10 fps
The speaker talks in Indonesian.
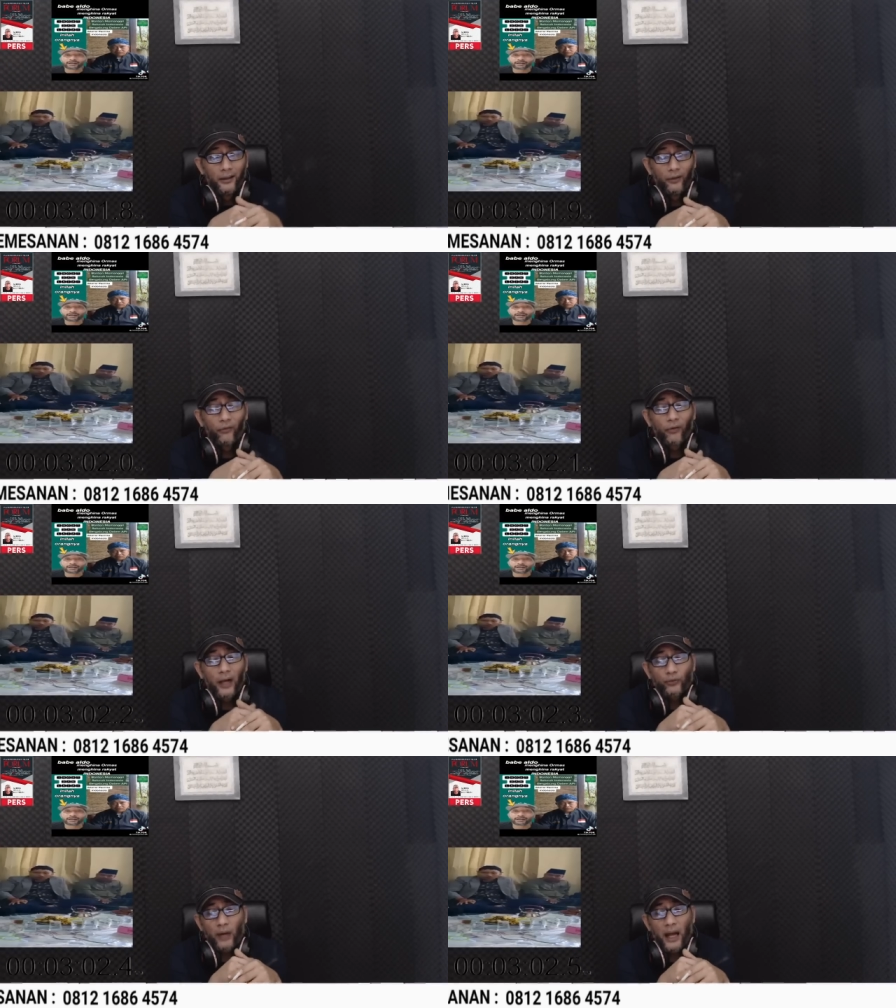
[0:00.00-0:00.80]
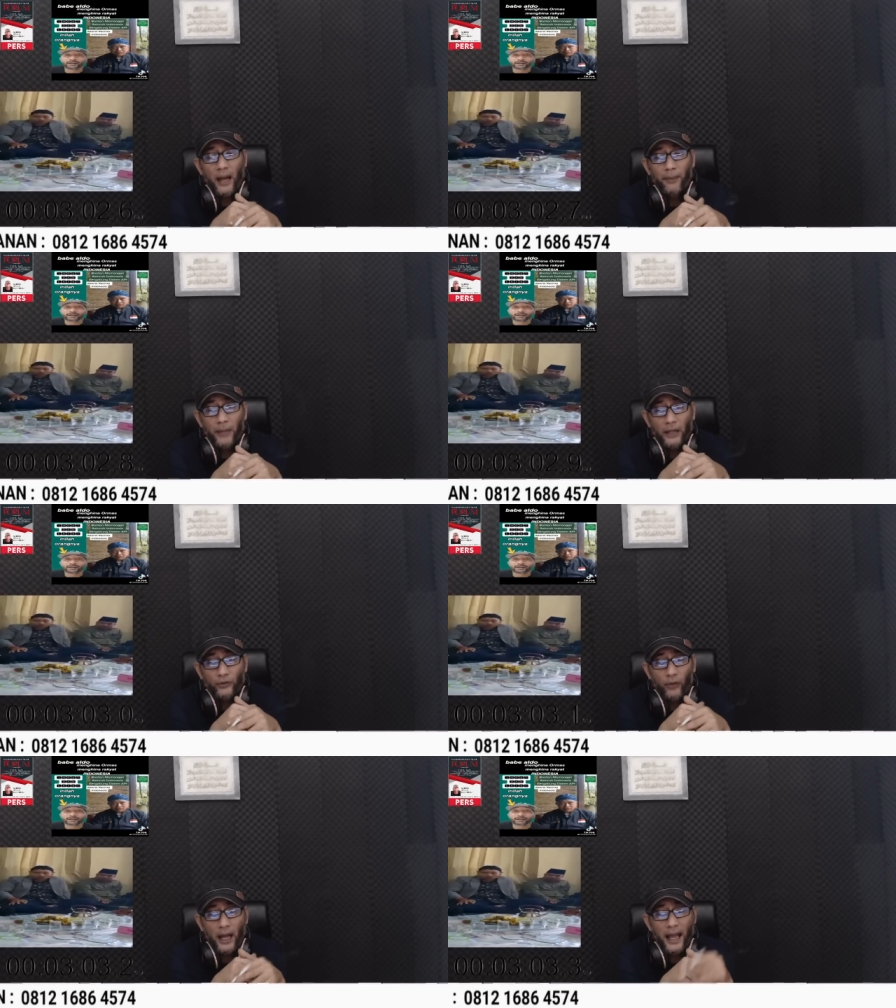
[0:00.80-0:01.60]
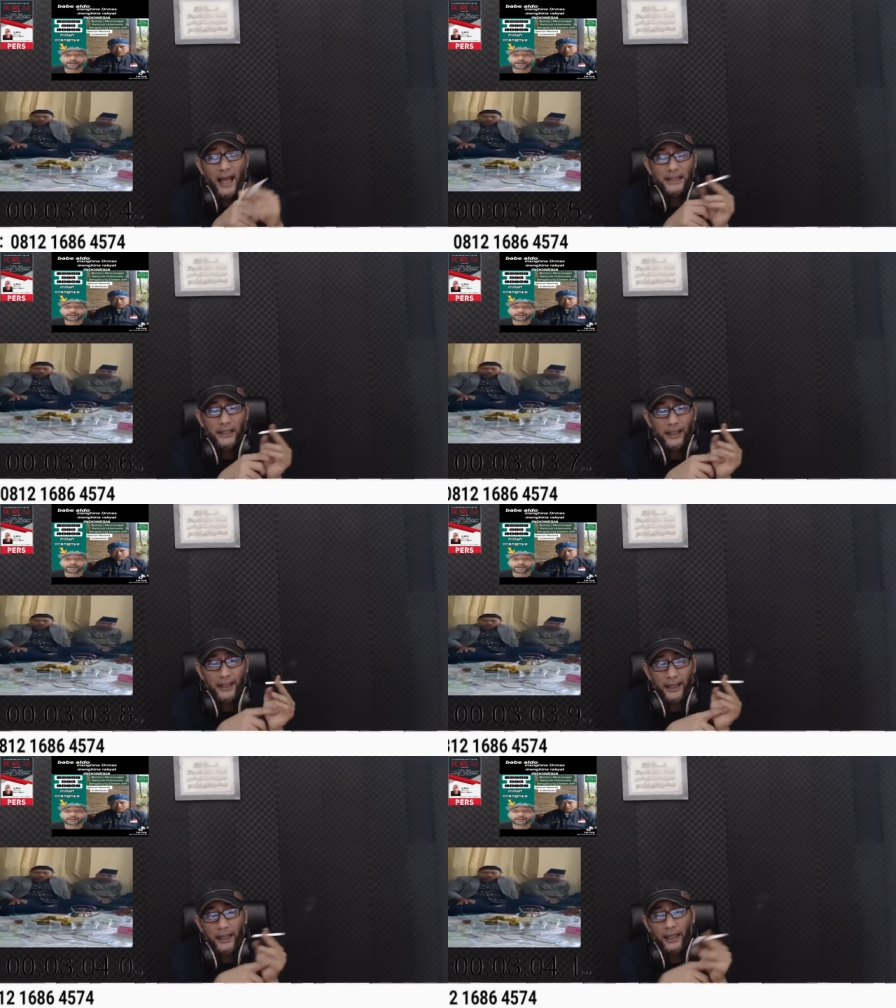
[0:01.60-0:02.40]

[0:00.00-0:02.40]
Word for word: Lu nggak suka Habib nggak suka aja.